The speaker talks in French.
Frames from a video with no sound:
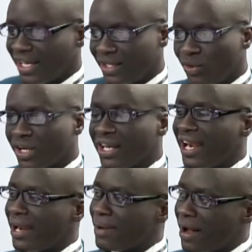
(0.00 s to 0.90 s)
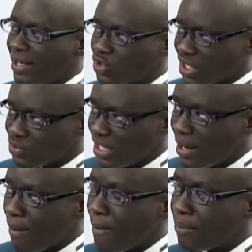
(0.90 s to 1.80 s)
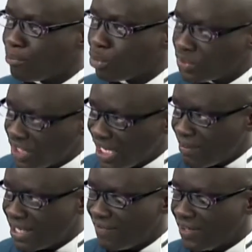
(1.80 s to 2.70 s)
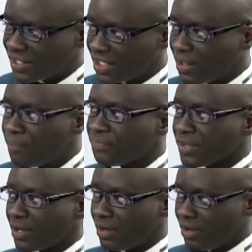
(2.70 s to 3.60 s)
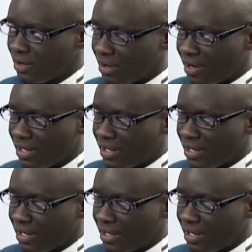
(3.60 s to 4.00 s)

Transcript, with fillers: Et donc, Ange Rajouel poussait les manifestants euh,